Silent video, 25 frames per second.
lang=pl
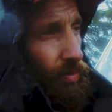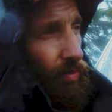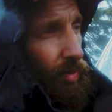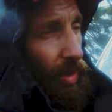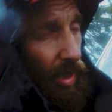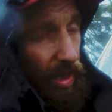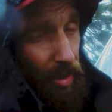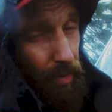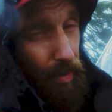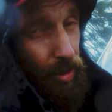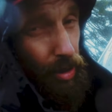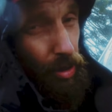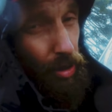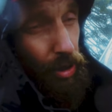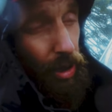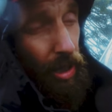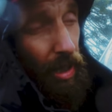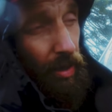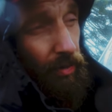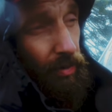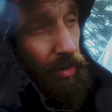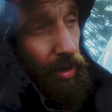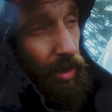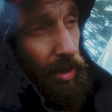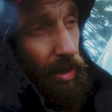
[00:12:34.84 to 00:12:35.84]
Jestem bardzo
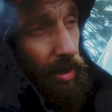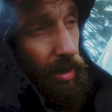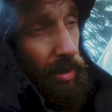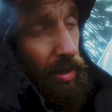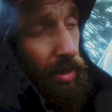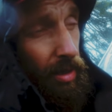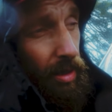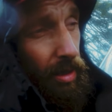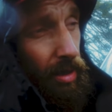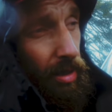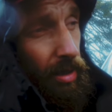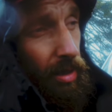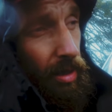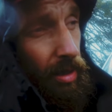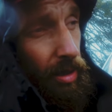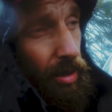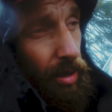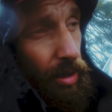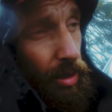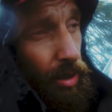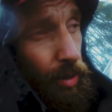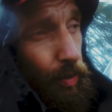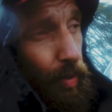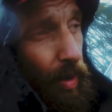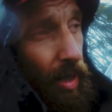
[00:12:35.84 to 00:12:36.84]
ciekaw, gdzie jest e,
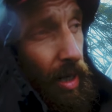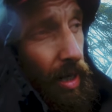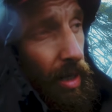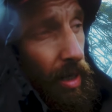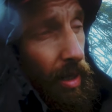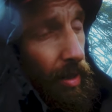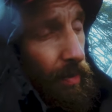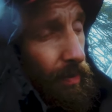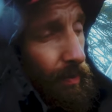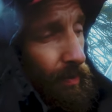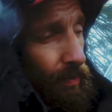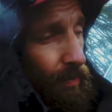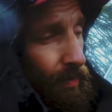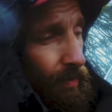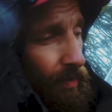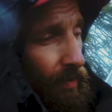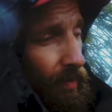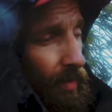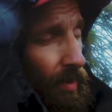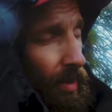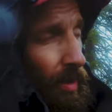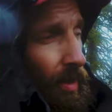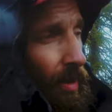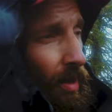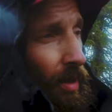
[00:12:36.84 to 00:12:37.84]
szparaga,
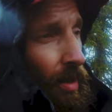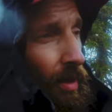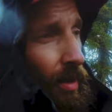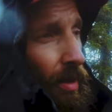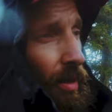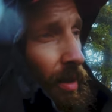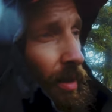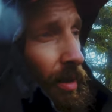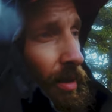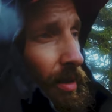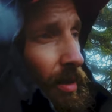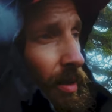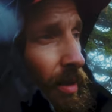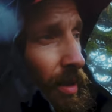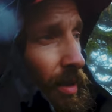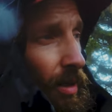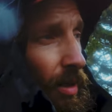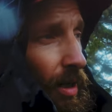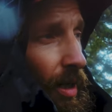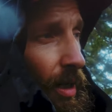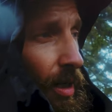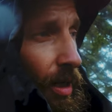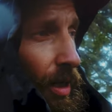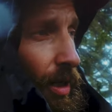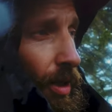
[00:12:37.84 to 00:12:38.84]

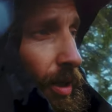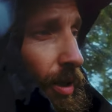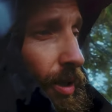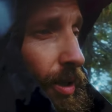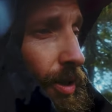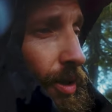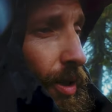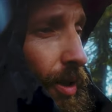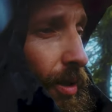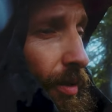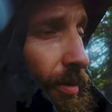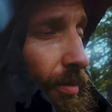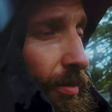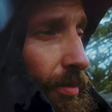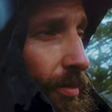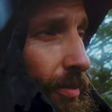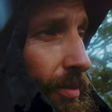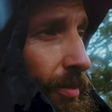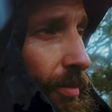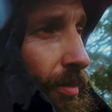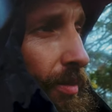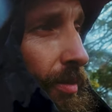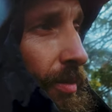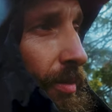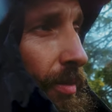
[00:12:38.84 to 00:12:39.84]
jak jej idzie.
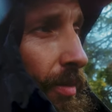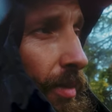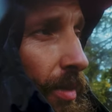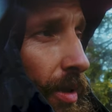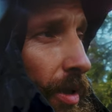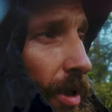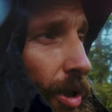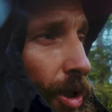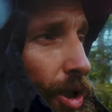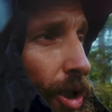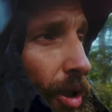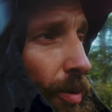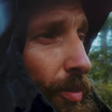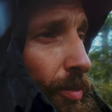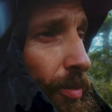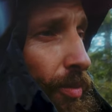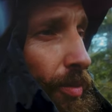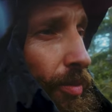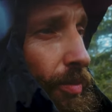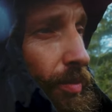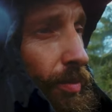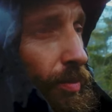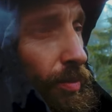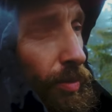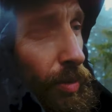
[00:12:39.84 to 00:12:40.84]
Jeszcze
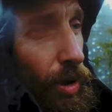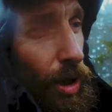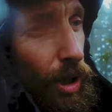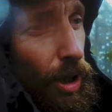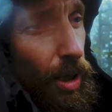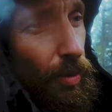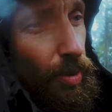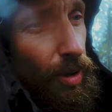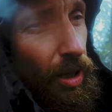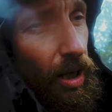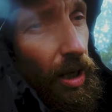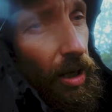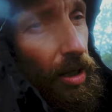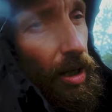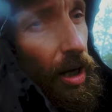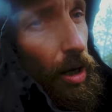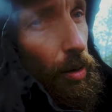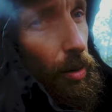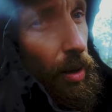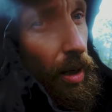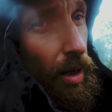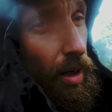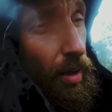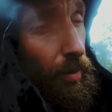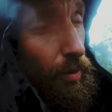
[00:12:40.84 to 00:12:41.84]
mnie nie
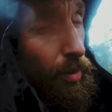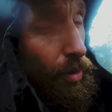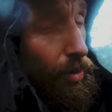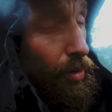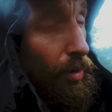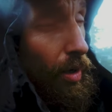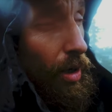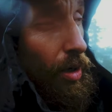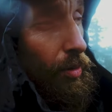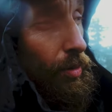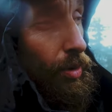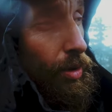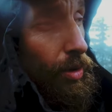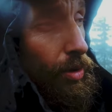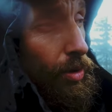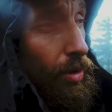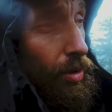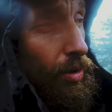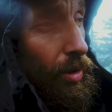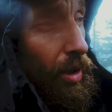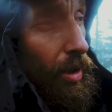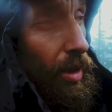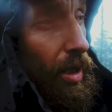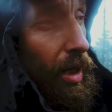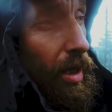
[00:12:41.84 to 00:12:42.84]
przeganiała, ale mogła robić to
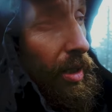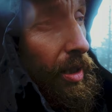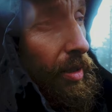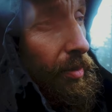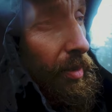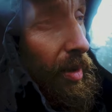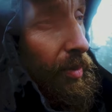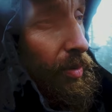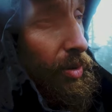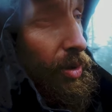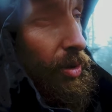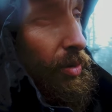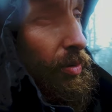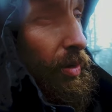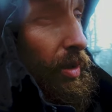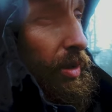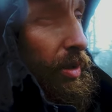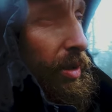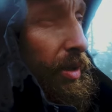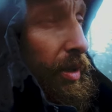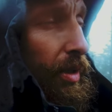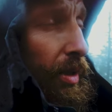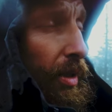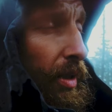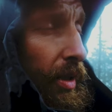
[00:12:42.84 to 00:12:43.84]
nad ranem na
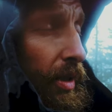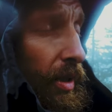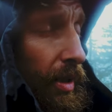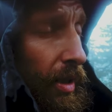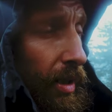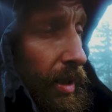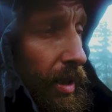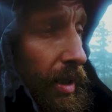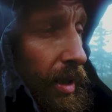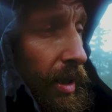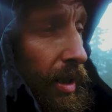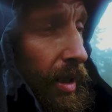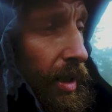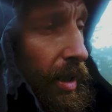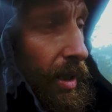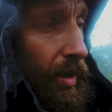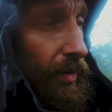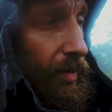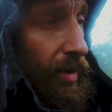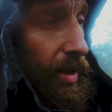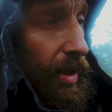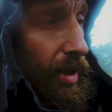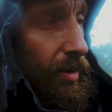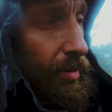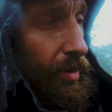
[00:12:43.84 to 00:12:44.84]
przykład. Ale
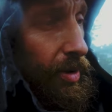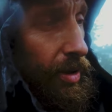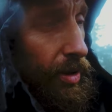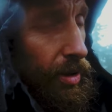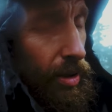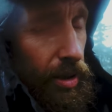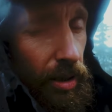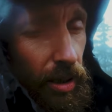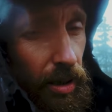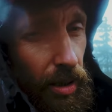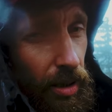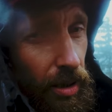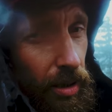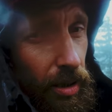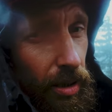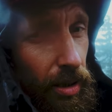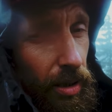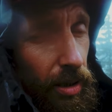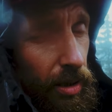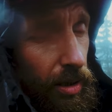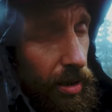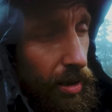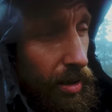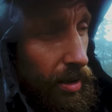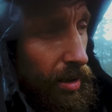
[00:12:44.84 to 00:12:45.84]
wydaje mi się, że
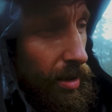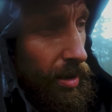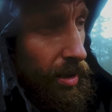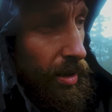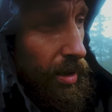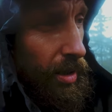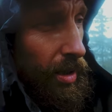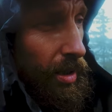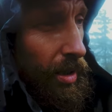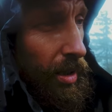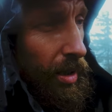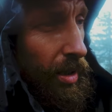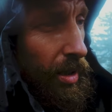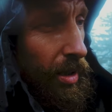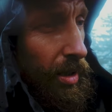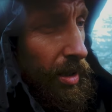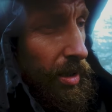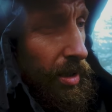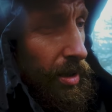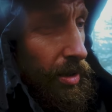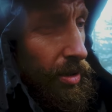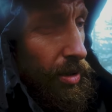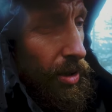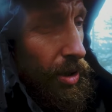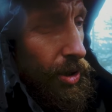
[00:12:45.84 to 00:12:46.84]

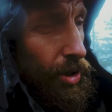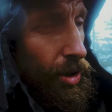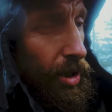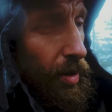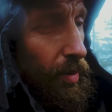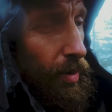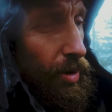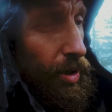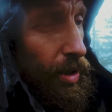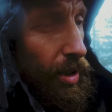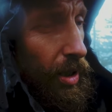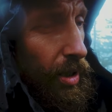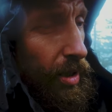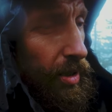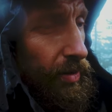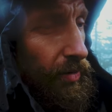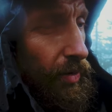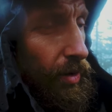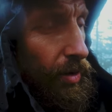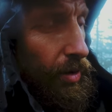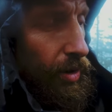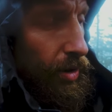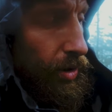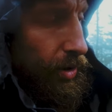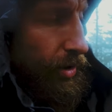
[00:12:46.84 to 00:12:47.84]
Troszeczkę będzie teraz
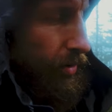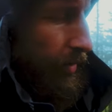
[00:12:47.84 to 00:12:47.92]
wolniej